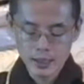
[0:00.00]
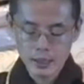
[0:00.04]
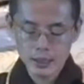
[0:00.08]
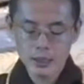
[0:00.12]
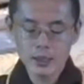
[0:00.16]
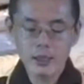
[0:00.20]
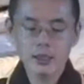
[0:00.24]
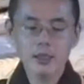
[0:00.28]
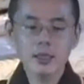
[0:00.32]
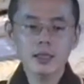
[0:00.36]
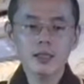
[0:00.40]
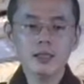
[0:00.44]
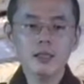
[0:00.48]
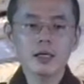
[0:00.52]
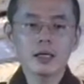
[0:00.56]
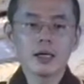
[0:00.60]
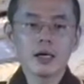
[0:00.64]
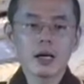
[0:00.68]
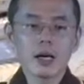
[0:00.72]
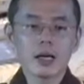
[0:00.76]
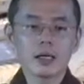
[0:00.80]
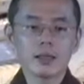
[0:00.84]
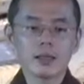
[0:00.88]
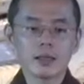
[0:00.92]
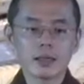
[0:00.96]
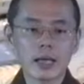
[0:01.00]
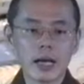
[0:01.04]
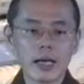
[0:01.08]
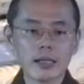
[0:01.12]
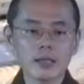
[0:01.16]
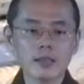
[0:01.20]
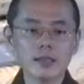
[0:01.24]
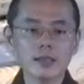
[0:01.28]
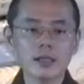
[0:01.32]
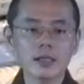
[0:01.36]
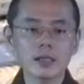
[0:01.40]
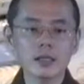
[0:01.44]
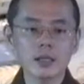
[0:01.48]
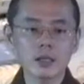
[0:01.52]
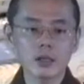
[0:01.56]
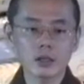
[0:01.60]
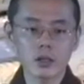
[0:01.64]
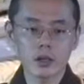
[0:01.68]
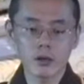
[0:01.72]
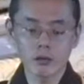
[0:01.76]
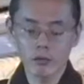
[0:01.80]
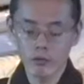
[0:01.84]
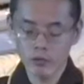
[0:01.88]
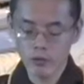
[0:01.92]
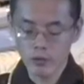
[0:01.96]
一生很难信的
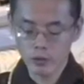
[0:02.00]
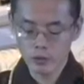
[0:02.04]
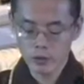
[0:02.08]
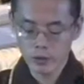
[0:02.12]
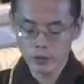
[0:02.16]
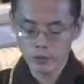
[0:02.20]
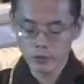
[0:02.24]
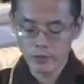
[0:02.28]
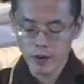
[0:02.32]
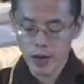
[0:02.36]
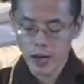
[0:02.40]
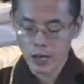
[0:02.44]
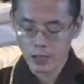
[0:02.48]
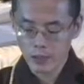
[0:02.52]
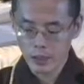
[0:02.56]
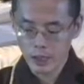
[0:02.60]
成佛之法，